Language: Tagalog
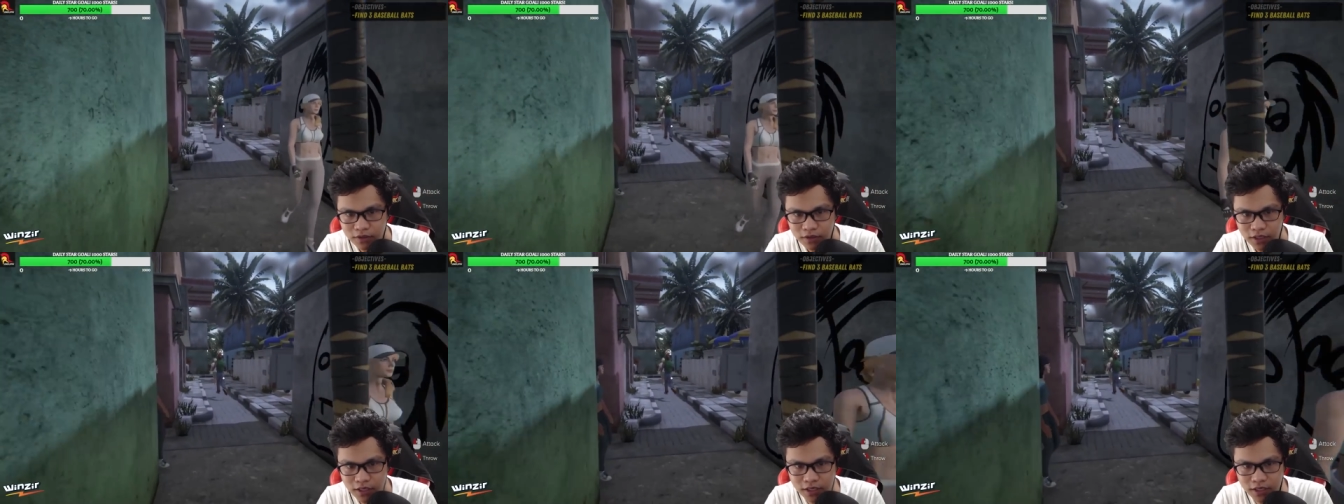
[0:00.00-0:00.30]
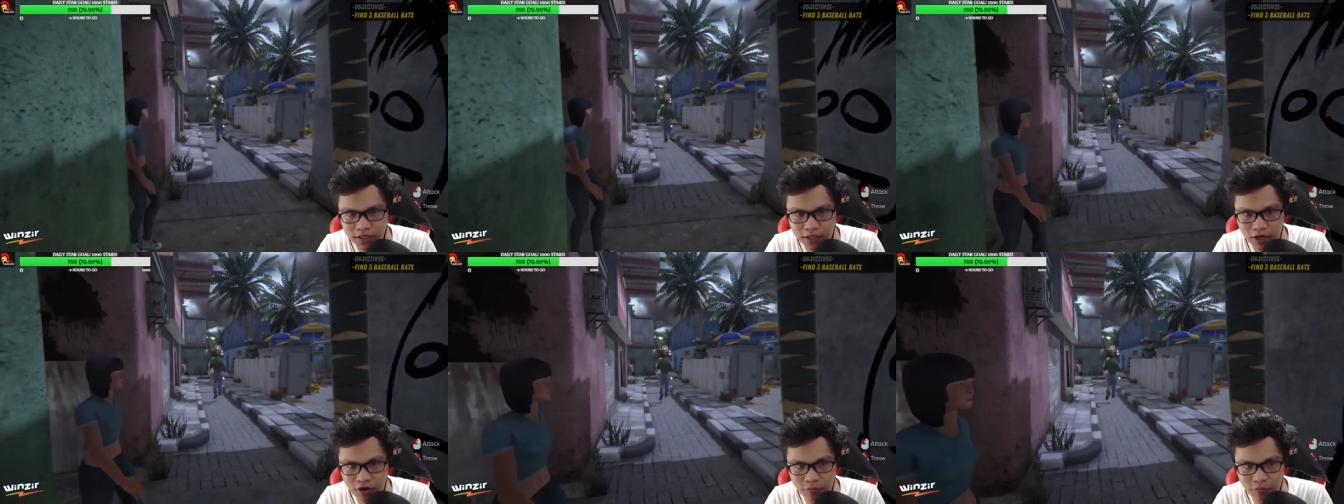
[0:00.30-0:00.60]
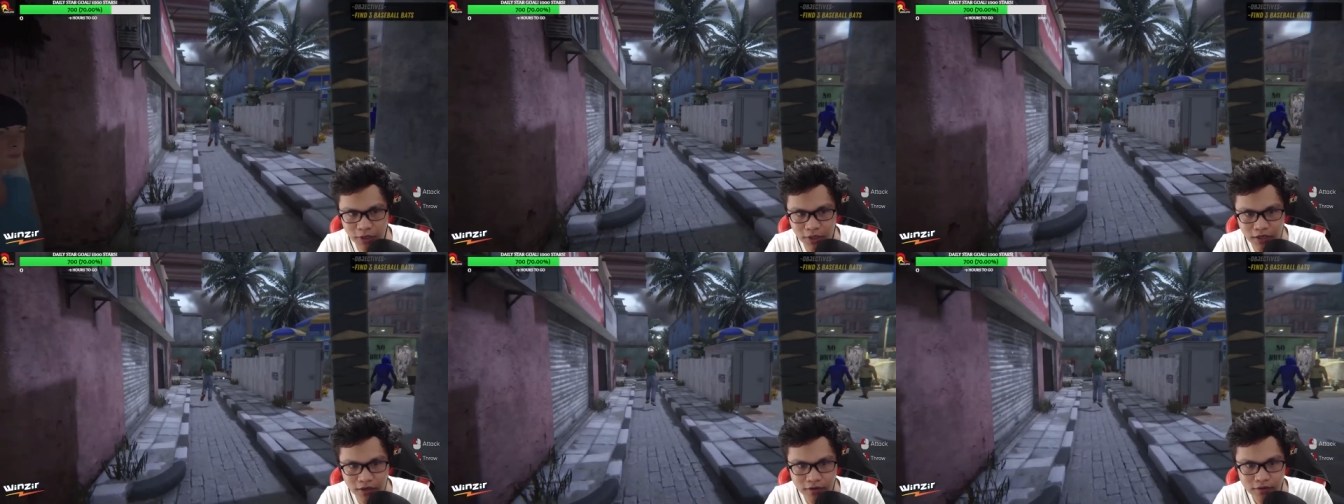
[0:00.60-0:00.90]
Ikaw
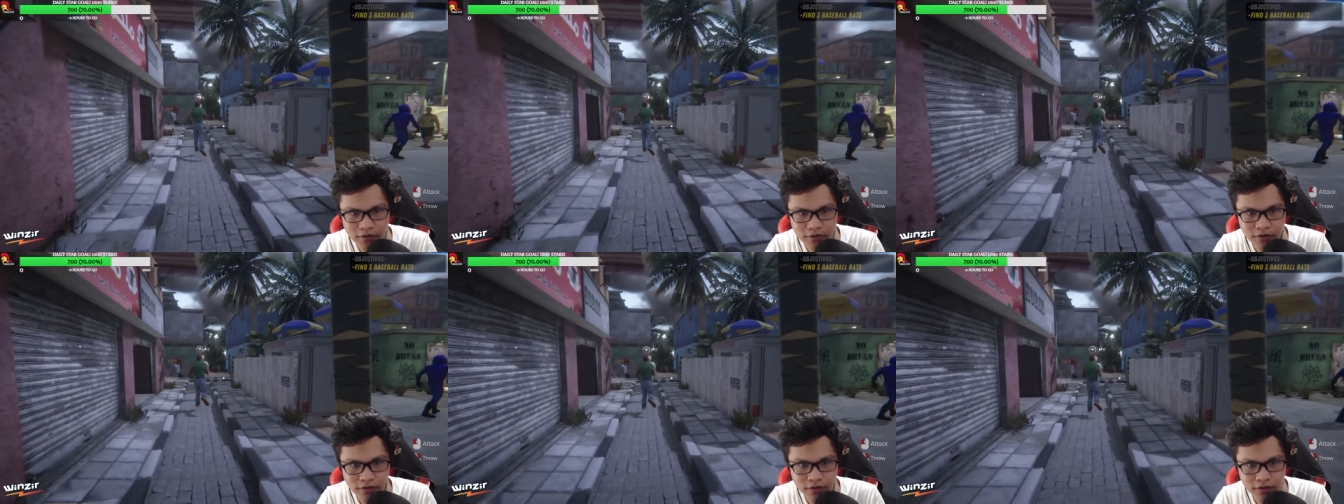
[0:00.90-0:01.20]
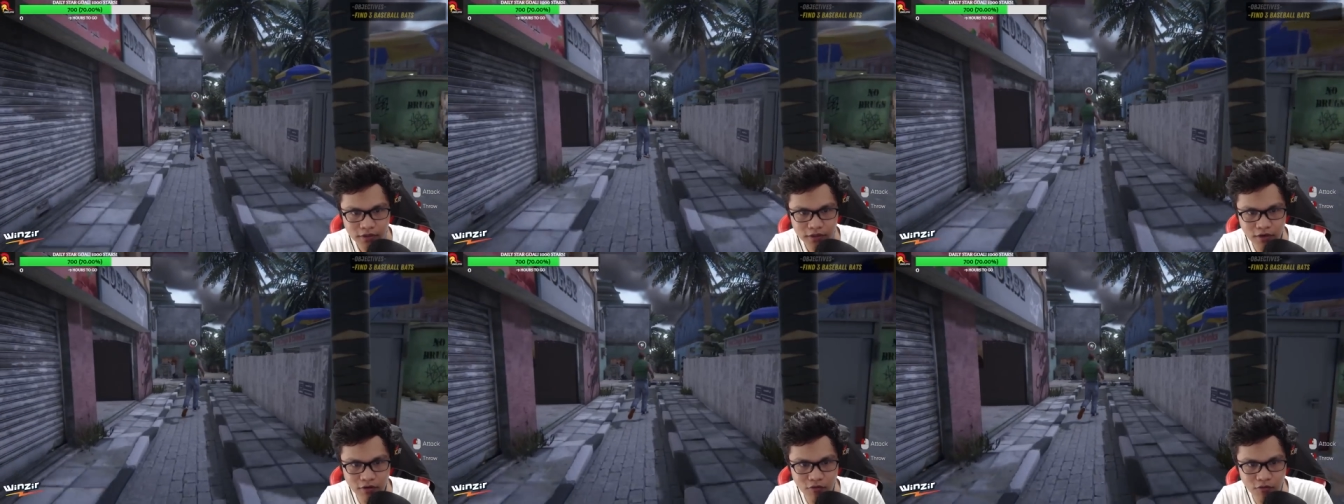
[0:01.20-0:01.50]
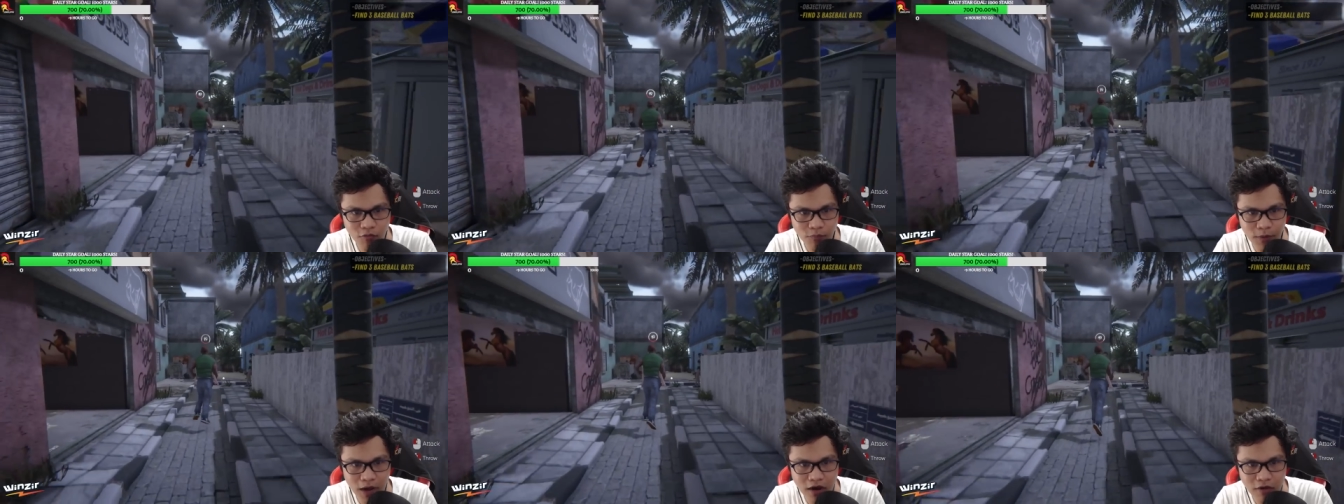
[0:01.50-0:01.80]
ba? Ikang
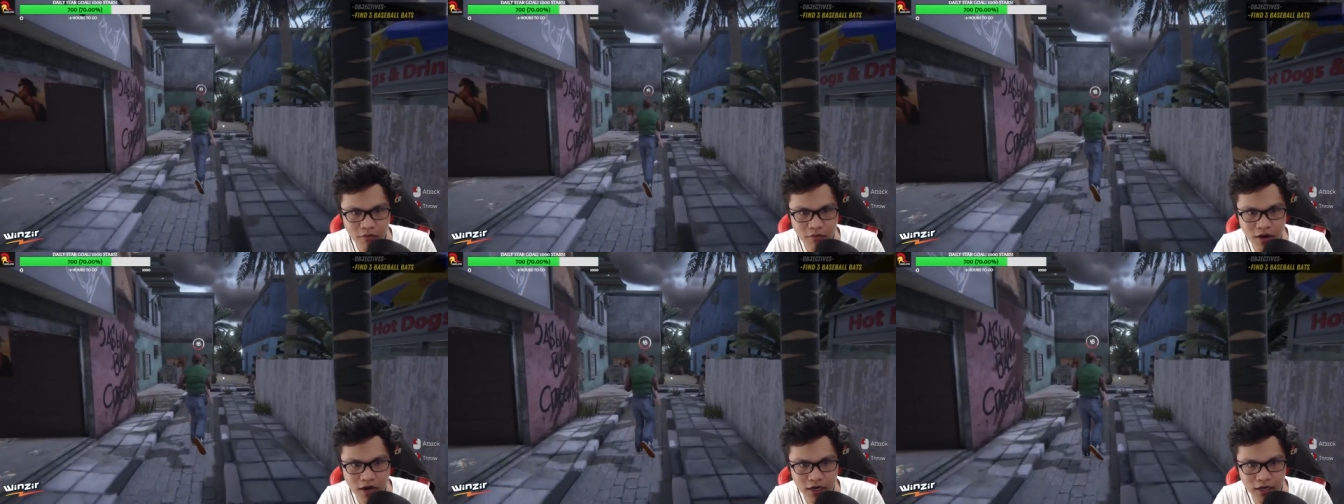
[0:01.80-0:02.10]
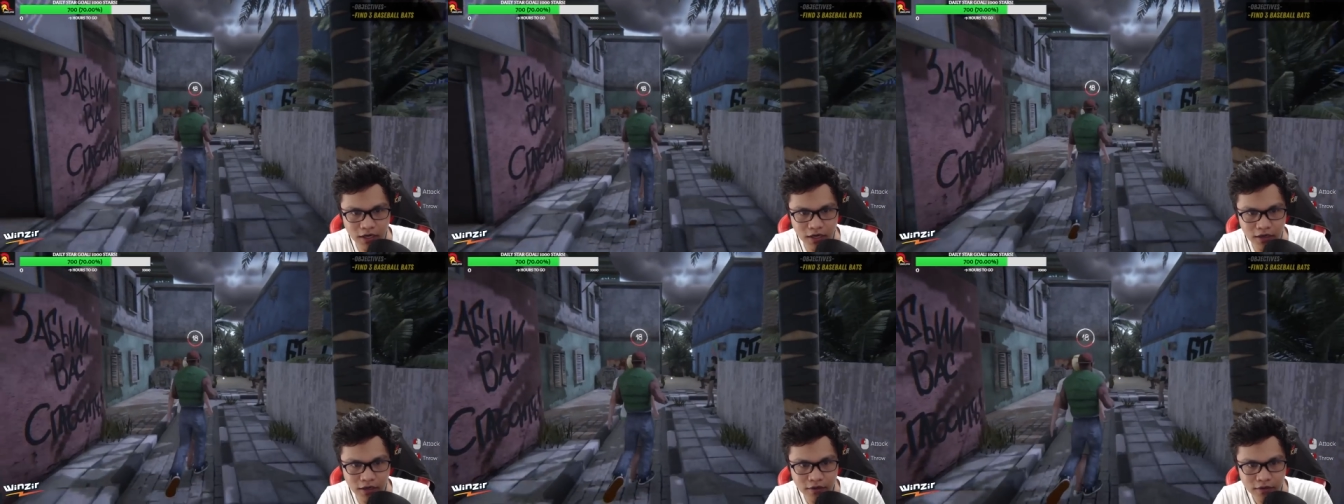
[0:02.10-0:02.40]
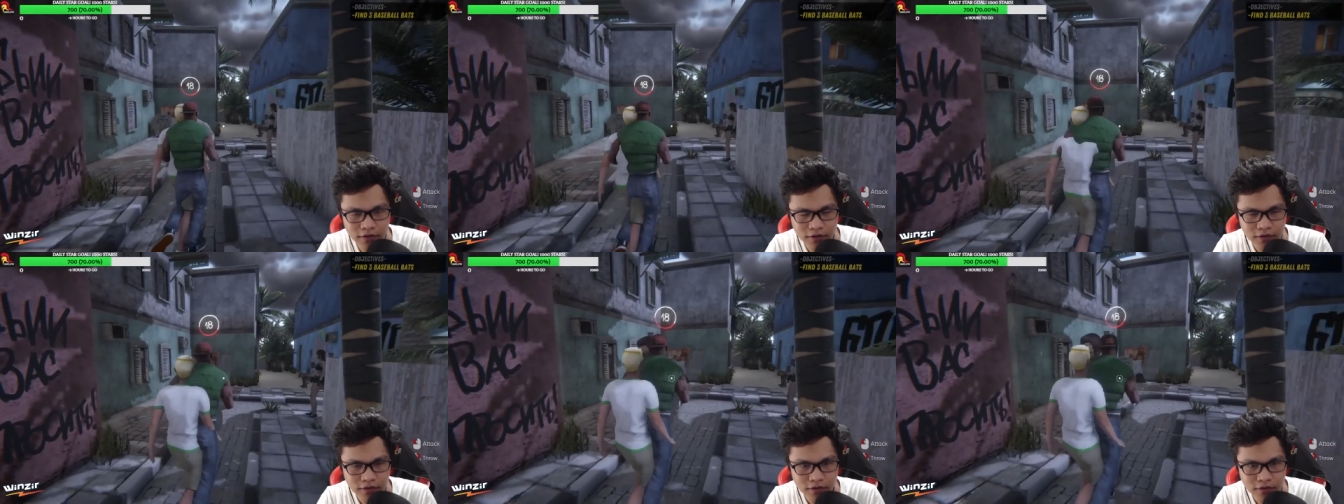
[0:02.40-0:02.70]
upawa ka?
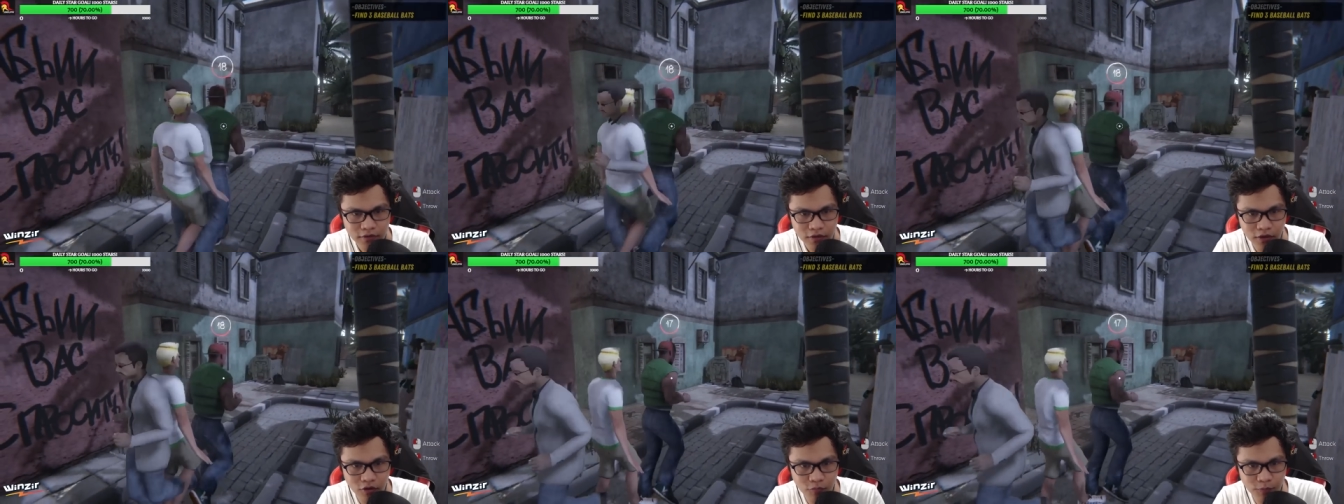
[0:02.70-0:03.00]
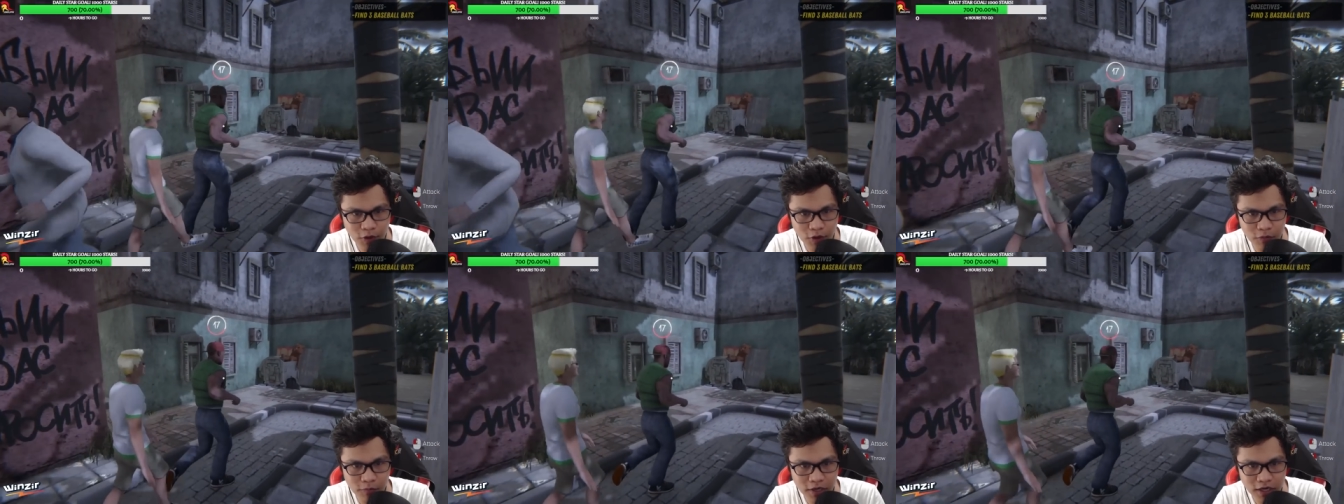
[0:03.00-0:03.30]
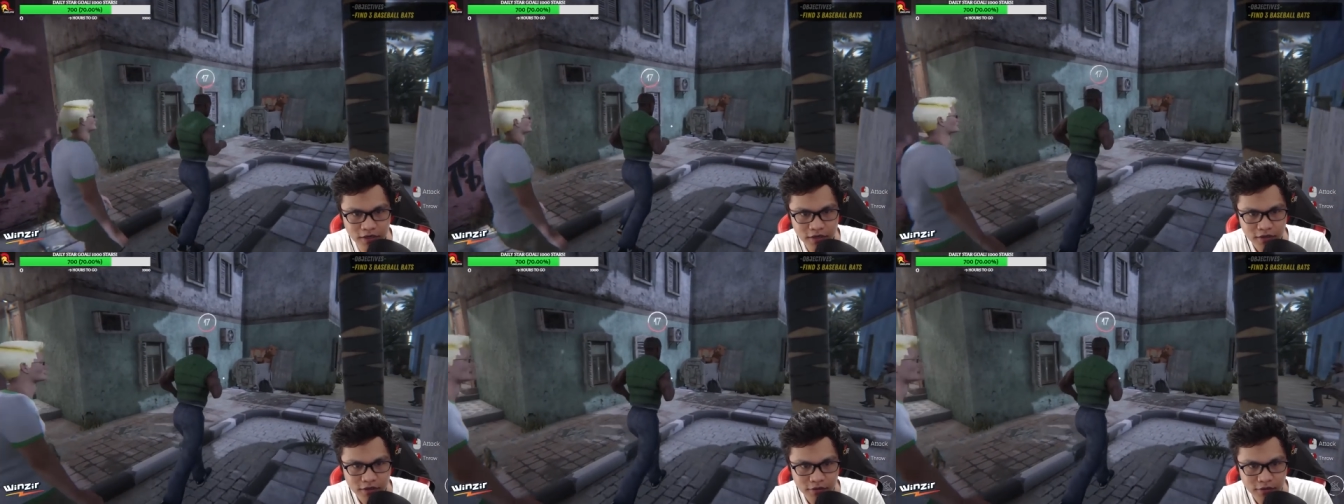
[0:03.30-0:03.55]
Ay upaw ba ka?